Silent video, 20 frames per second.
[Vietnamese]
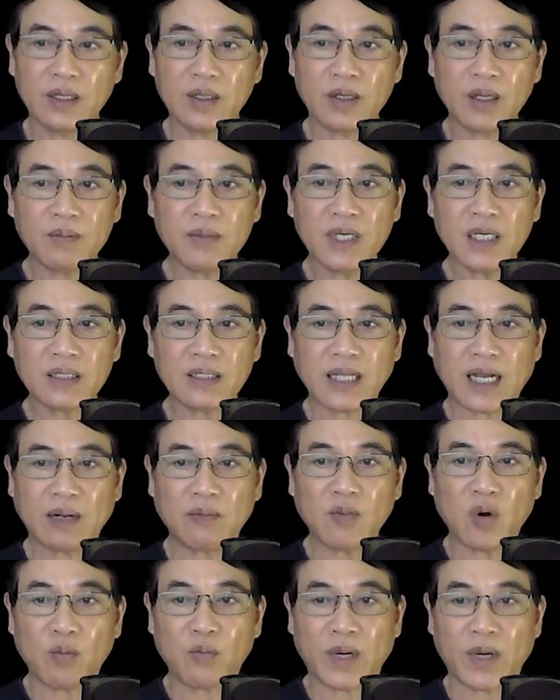Nó bước
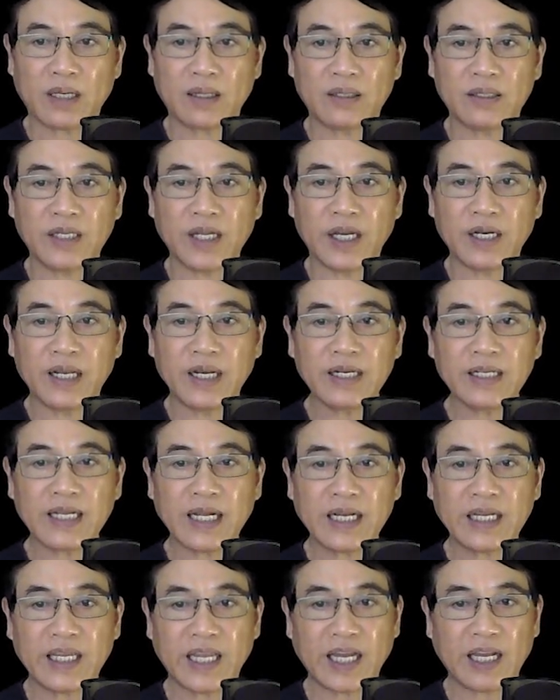thẳng một mạch về đến
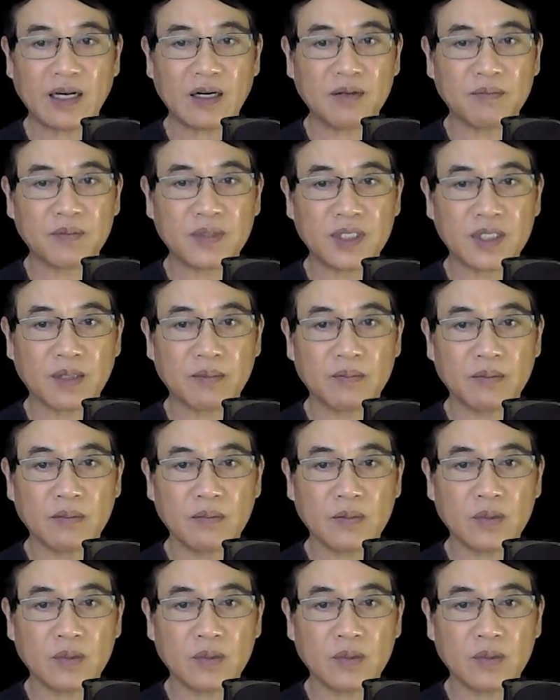căn nhà lụp xụp